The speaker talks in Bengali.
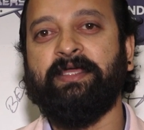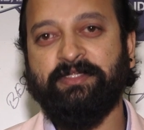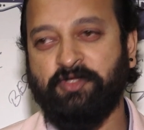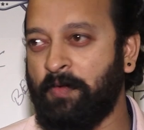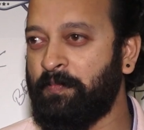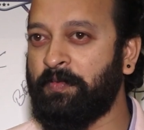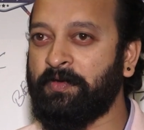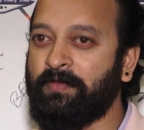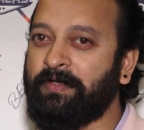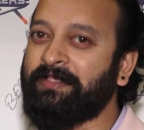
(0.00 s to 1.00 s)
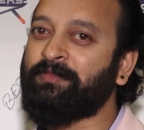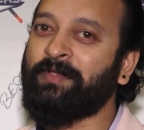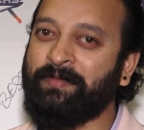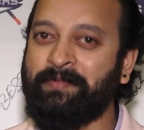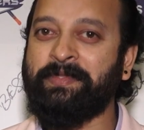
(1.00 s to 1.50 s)
এই সম্পর্ক কিন্তু
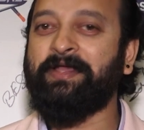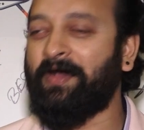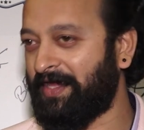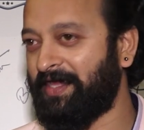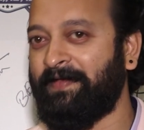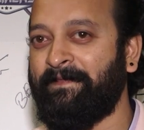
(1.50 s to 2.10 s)
এভাবেই হয়